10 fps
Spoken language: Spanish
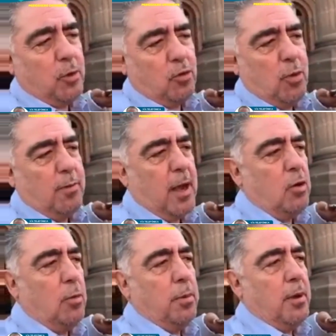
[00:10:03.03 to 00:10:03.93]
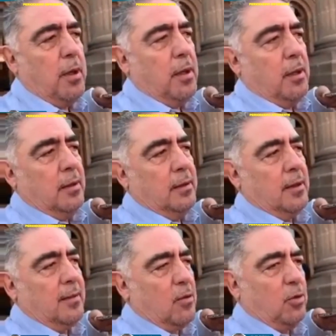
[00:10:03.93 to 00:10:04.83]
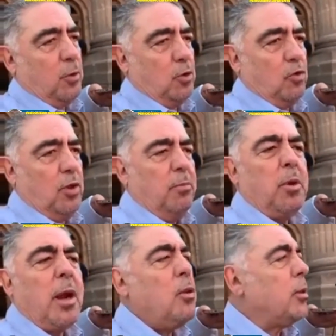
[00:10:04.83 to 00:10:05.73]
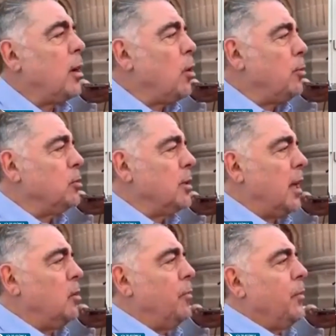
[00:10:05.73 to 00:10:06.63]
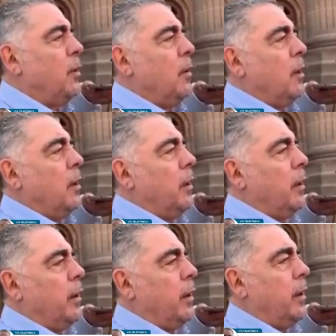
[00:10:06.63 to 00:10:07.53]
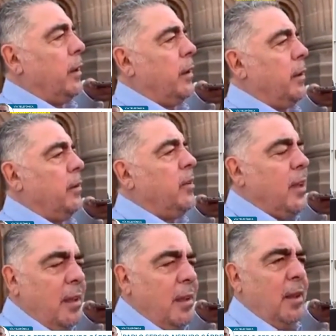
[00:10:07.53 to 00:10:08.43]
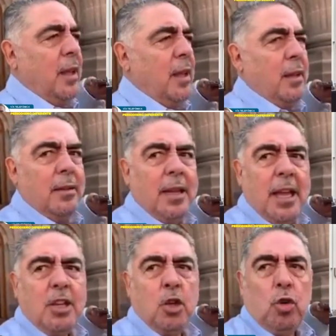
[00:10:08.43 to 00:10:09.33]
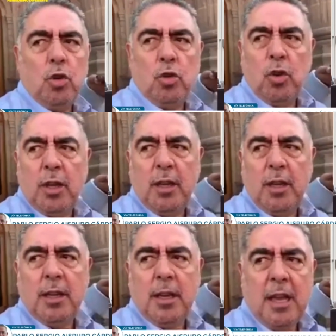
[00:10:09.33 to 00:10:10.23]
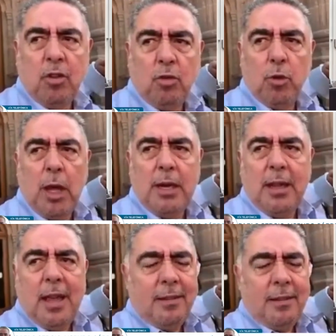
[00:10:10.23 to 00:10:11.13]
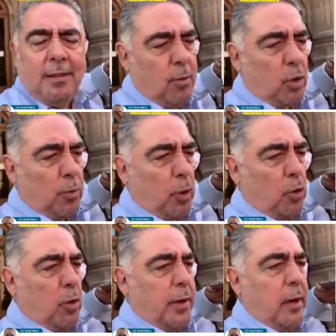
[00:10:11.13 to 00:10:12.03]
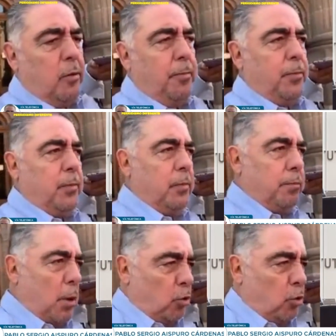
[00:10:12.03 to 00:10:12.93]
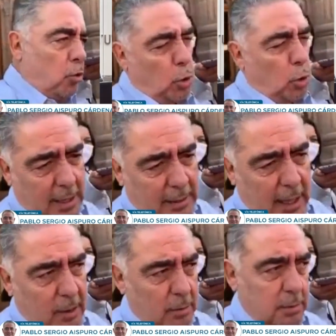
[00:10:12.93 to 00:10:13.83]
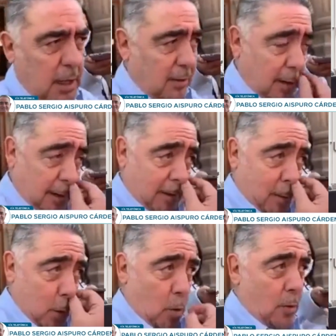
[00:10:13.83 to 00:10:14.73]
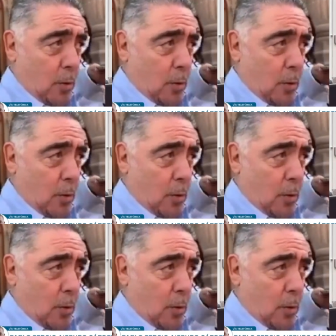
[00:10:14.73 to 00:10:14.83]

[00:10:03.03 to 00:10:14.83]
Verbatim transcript: un tanto ajetreado, como diríamos en el, en el pueblo, pero... pero también, pues, un reto más para, para que el INE siga siendo el orgullo y fortaleza de México, ¿no?